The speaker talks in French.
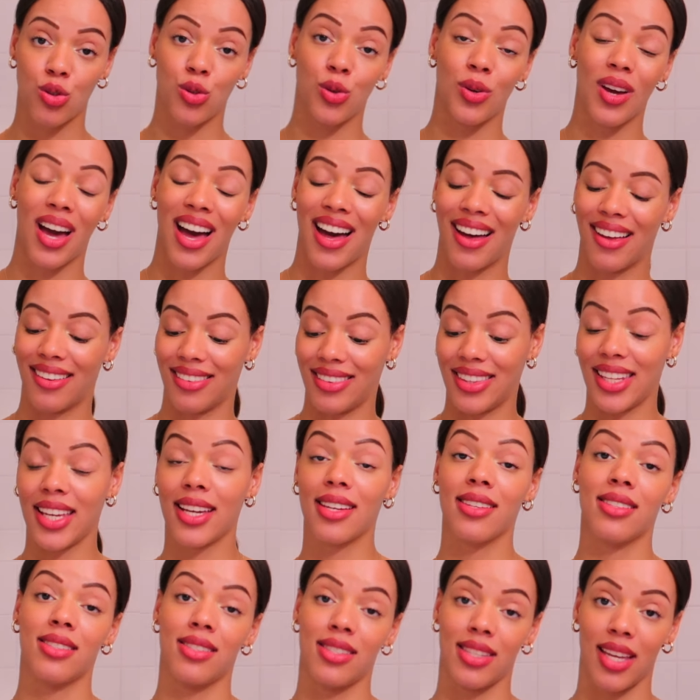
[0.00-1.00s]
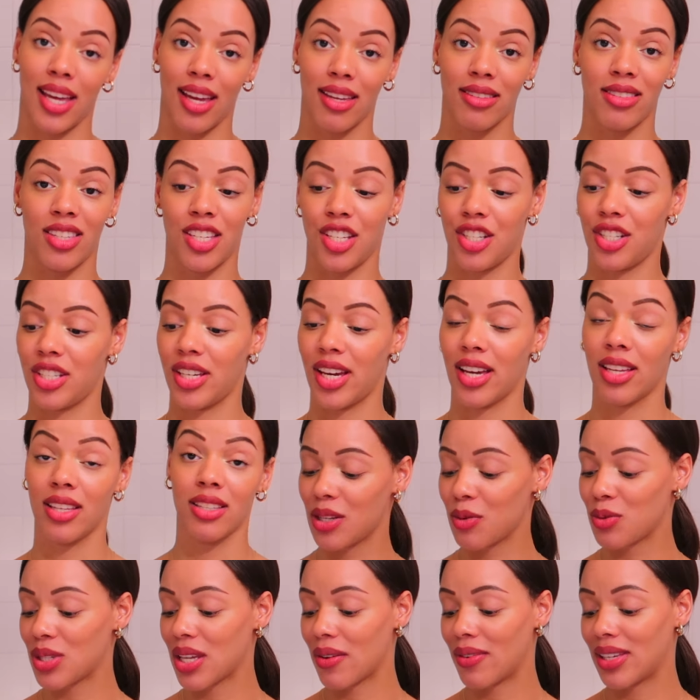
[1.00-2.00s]
dû à un excès d'hygiène.
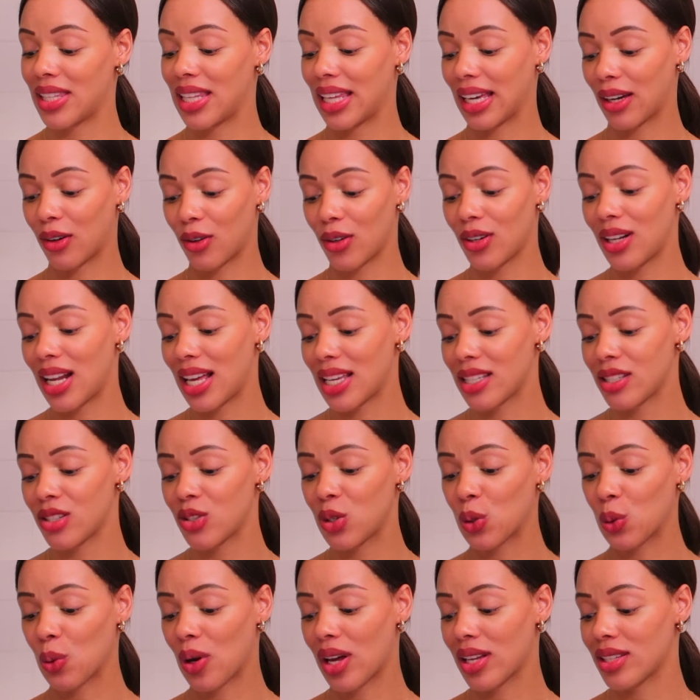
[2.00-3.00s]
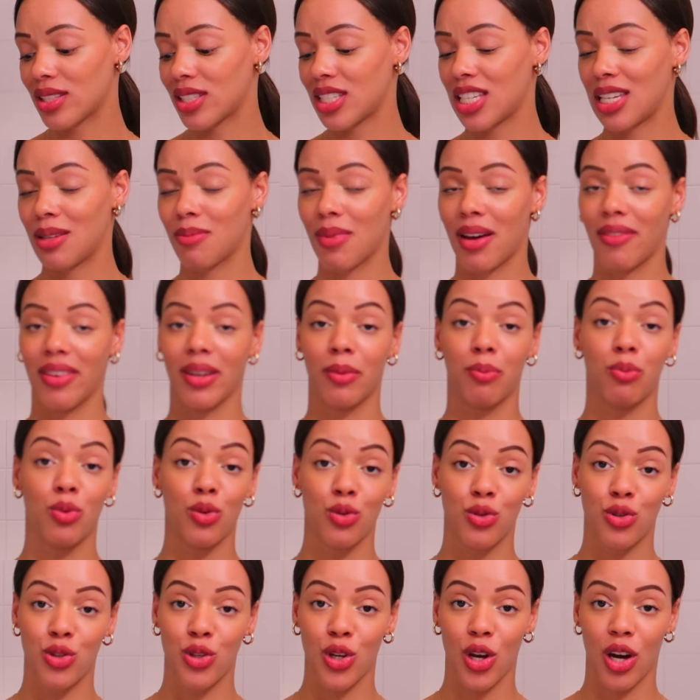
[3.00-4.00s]
Si vous avez des relations intimes avec
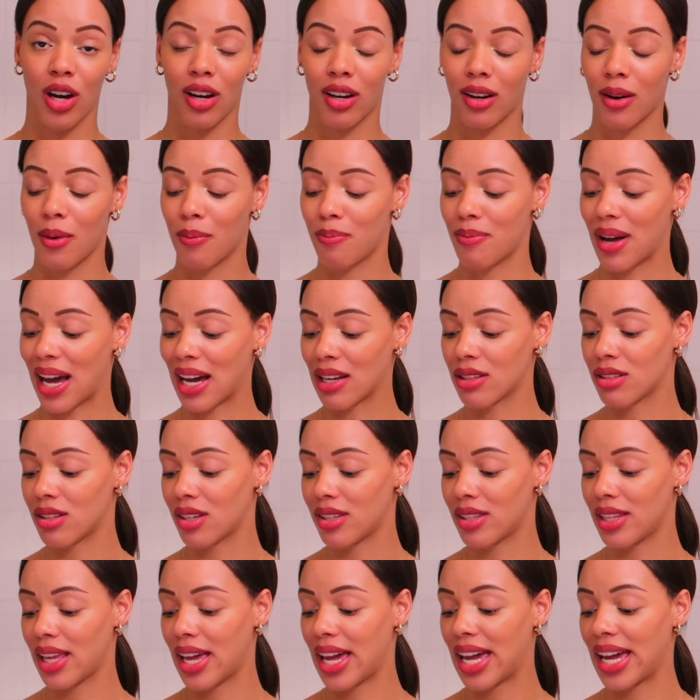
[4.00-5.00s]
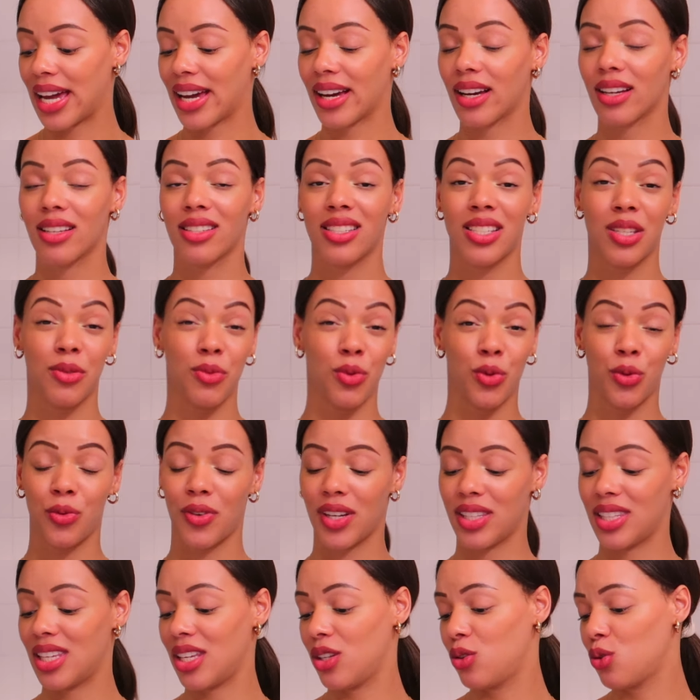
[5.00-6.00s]
plusieurs partenaires, si vous
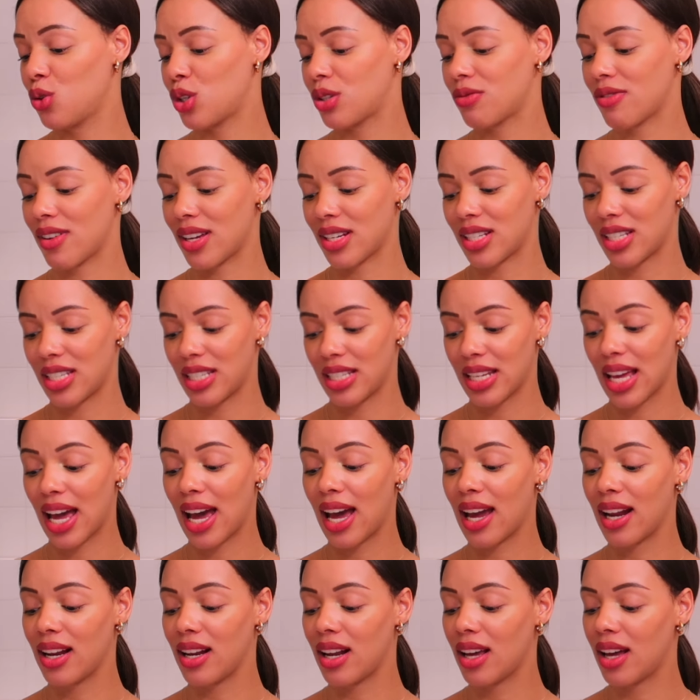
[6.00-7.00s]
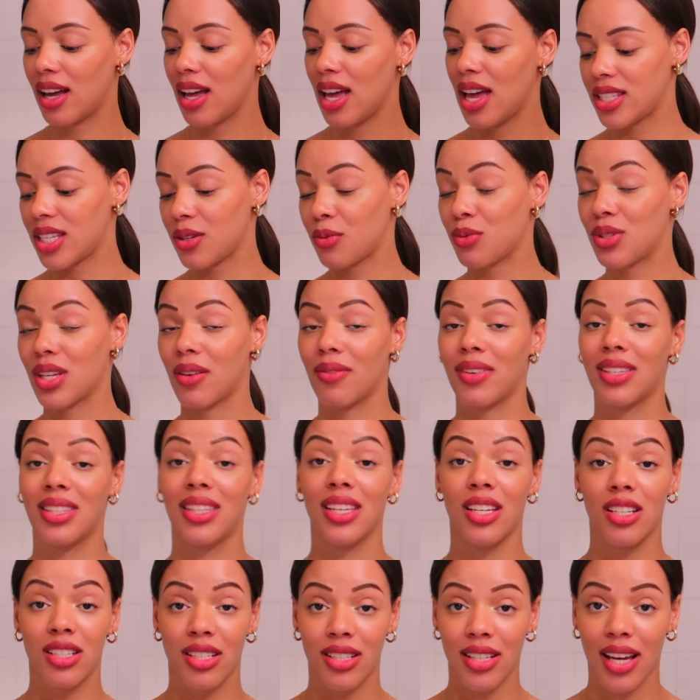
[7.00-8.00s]
faites des douches vaginales, si vous avez
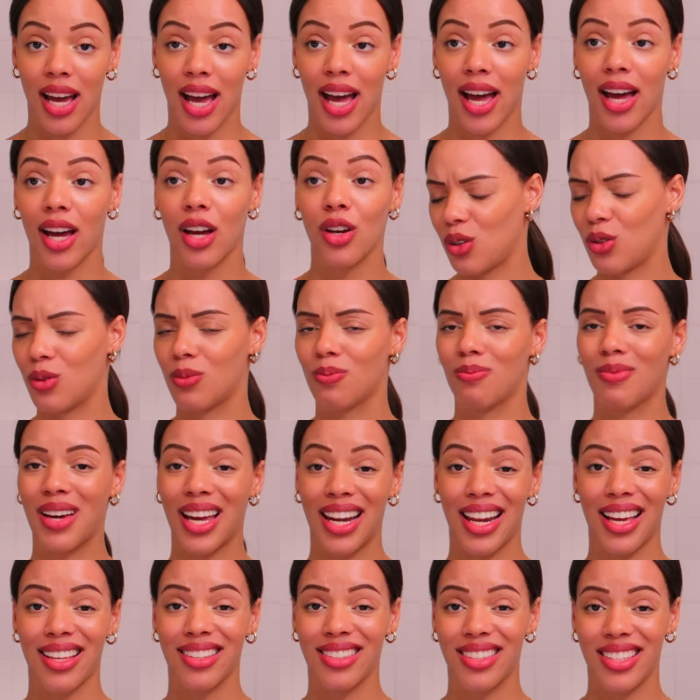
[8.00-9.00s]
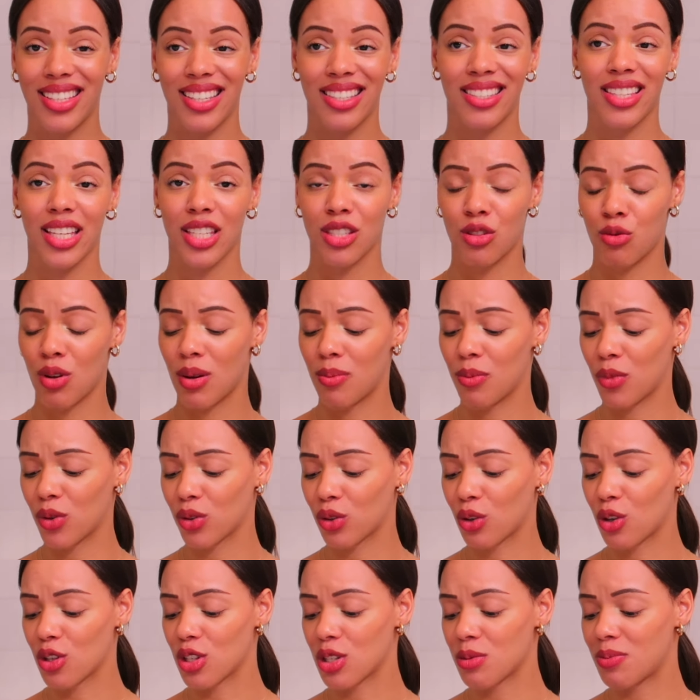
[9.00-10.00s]
déjà une maladie sexuellement
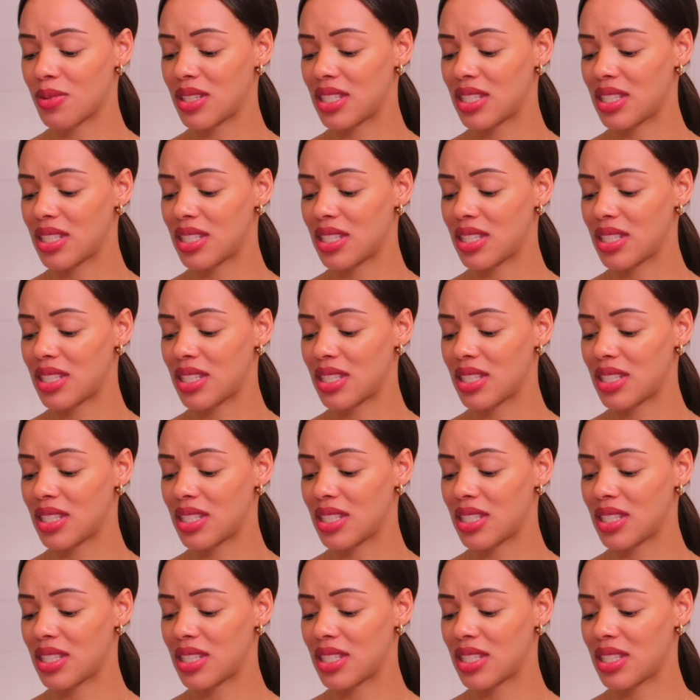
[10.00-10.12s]
transmissible,